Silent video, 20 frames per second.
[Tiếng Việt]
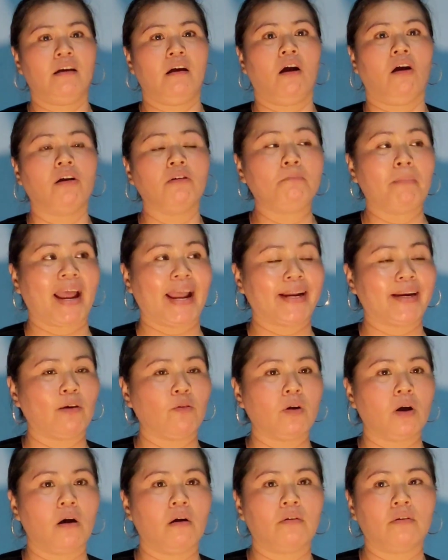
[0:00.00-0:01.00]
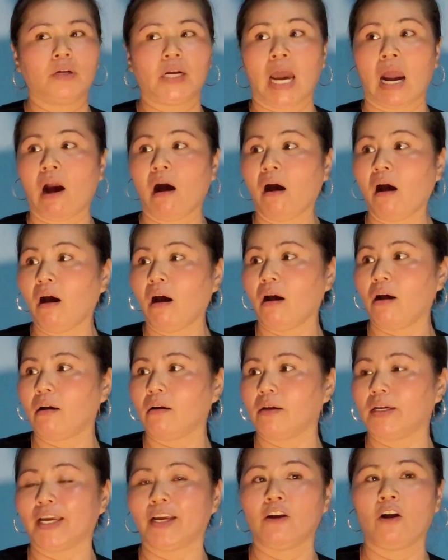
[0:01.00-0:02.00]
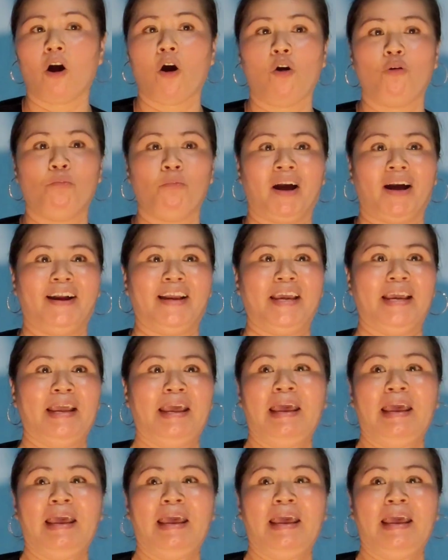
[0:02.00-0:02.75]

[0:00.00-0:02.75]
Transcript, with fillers: Hỏi bạn đâu con? Đó, cái cô mà